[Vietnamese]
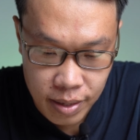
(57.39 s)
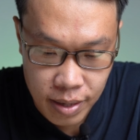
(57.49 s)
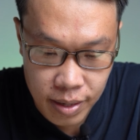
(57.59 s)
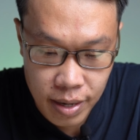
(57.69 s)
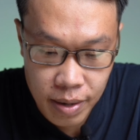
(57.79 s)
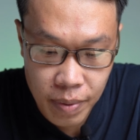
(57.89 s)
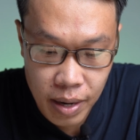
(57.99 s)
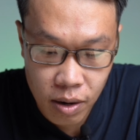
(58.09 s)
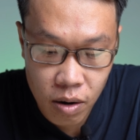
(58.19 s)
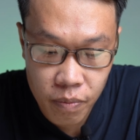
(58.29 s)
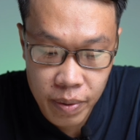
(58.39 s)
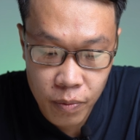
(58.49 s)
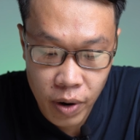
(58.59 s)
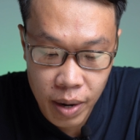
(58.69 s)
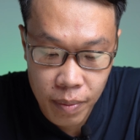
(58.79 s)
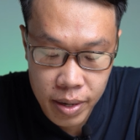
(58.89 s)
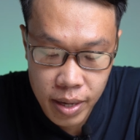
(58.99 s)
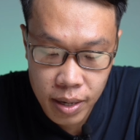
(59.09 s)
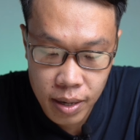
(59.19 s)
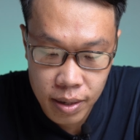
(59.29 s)
Thì khi mà có firmware mới
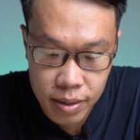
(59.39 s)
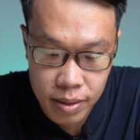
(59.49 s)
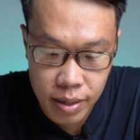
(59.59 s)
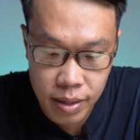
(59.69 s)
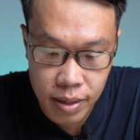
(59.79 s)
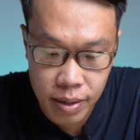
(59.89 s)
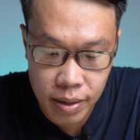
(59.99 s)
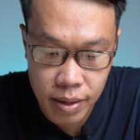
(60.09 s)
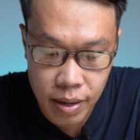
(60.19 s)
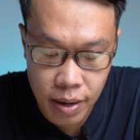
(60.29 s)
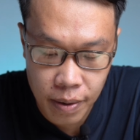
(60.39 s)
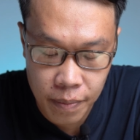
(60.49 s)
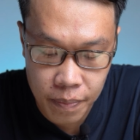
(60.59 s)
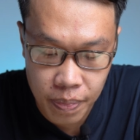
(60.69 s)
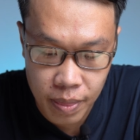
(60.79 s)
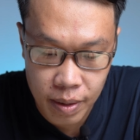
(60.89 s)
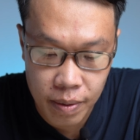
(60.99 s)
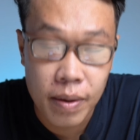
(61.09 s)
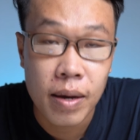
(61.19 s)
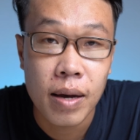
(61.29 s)
nhất á, thì
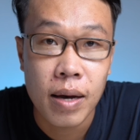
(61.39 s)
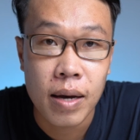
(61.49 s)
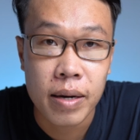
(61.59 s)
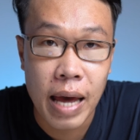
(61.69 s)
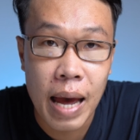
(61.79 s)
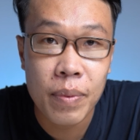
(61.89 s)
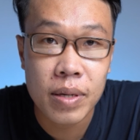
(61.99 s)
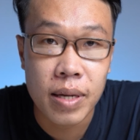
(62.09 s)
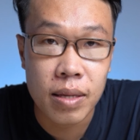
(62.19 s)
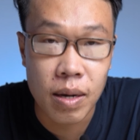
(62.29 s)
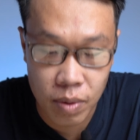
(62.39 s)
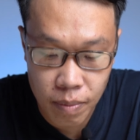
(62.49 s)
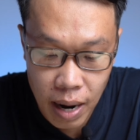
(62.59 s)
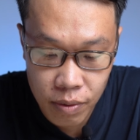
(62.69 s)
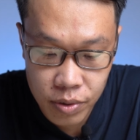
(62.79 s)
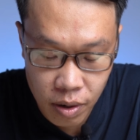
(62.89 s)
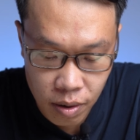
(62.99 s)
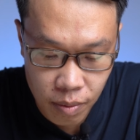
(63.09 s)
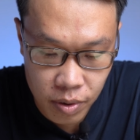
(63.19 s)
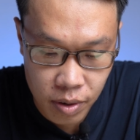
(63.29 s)
app nó sẽ tự động nó báo cho
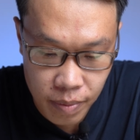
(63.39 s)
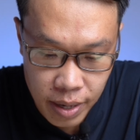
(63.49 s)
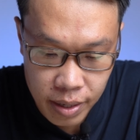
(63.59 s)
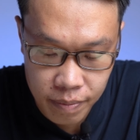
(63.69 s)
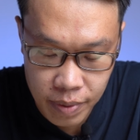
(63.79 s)
mọi người biết,